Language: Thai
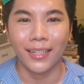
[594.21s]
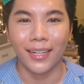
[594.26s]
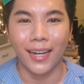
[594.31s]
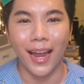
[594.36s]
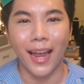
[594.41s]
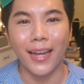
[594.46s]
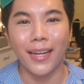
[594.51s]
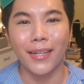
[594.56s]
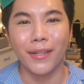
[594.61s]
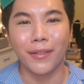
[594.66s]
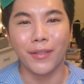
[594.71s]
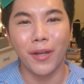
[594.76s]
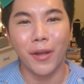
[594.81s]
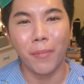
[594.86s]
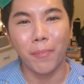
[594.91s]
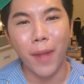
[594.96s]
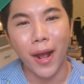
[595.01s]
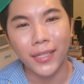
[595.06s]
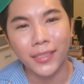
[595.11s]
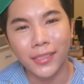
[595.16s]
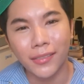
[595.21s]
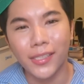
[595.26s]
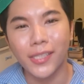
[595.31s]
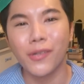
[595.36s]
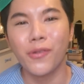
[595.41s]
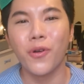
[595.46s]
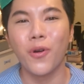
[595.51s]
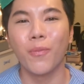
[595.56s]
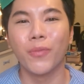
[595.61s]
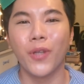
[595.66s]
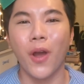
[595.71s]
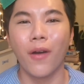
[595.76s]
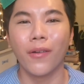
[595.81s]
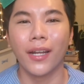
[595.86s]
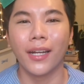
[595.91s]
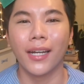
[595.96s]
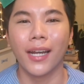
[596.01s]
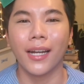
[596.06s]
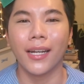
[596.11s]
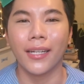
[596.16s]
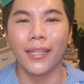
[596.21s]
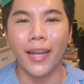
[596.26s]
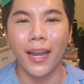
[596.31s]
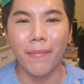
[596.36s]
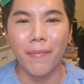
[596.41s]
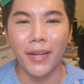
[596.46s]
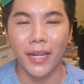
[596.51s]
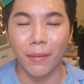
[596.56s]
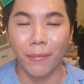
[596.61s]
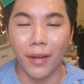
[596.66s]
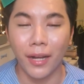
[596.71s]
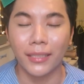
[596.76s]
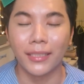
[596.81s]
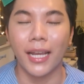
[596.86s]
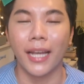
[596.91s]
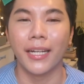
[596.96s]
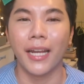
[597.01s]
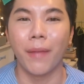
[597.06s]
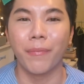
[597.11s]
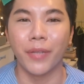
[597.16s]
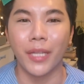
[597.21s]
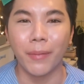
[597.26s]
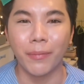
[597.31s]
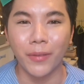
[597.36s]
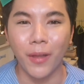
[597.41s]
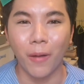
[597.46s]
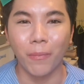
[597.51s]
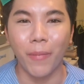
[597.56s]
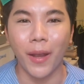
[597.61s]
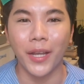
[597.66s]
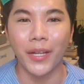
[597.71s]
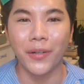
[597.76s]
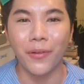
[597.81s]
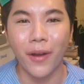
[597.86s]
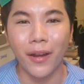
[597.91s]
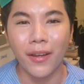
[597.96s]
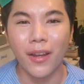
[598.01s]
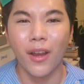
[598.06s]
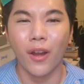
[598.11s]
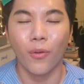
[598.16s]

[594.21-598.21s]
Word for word: ให้บาสซี่รูมช่องเล็กๆนี้ให้มีกำลังใจทำคลิปต่อไปด้วย